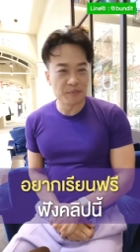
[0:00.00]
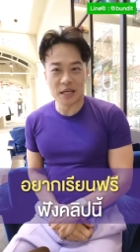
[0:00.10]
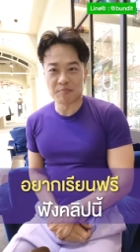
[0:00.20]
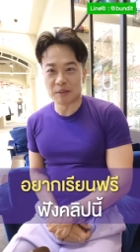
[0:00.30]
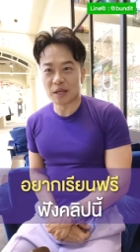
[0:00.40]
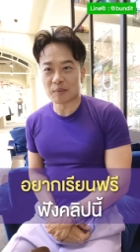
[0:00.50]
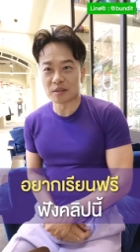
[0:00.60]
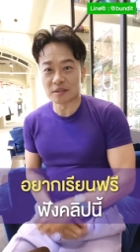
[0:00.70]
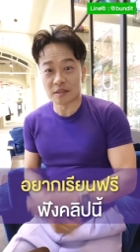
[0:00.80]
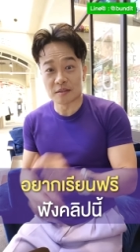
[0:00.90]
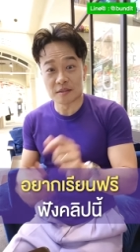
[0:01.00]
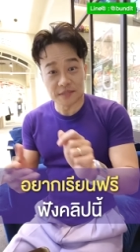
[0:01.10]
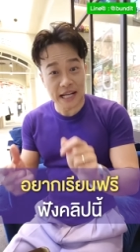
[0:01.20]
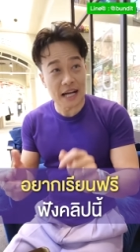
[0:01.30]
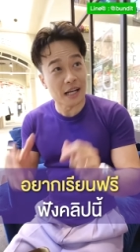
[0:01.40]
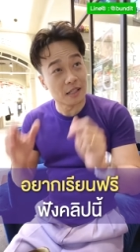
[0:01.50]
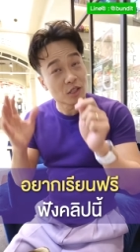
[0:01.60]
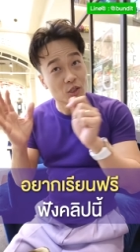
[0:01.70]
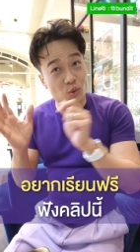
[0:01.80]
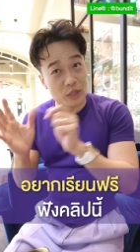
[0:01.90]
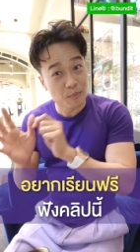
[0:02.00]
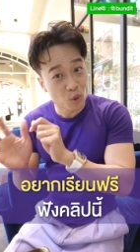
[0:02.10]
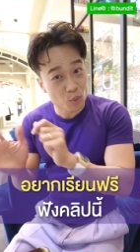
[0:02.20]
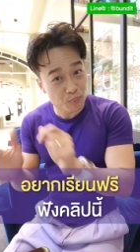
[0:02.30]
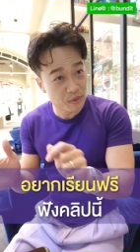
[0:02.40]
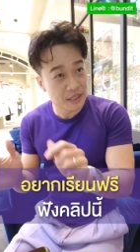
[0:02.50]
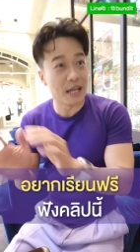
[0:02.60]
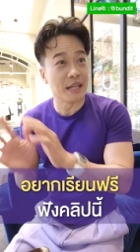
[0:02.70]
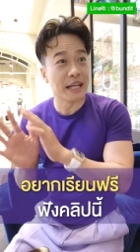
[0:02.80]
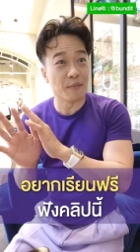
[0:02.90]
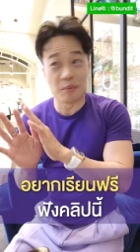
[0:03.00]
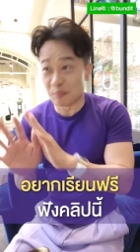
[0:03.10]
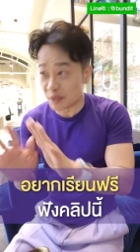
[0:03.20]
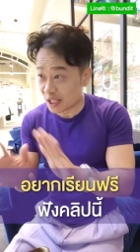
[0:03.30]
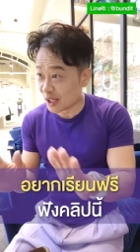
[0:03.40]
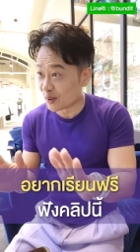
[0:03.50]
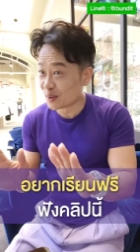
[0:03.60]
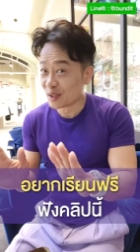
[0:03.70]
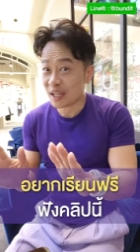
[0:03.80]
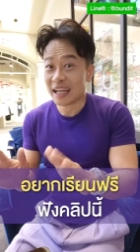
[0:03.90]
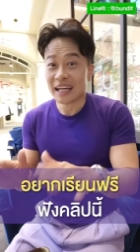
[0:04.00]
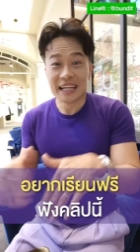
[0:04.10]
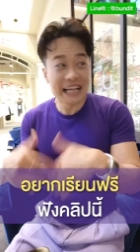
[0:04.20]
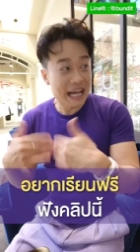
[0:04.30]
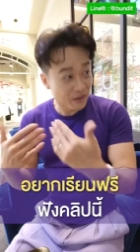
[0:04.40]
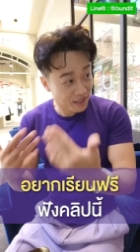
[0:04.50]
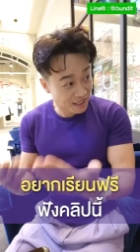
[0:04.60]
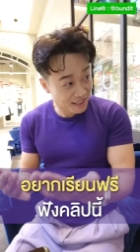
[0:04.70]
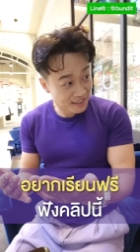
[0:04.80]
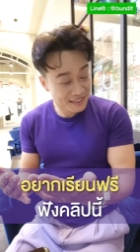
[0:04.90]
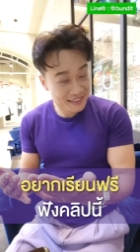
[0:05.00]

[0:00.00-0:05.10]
เปรียบเทียบก็สร้างกำลังตอนอยู่ในพิมพ์เขียวง่ายกว่าเยอะ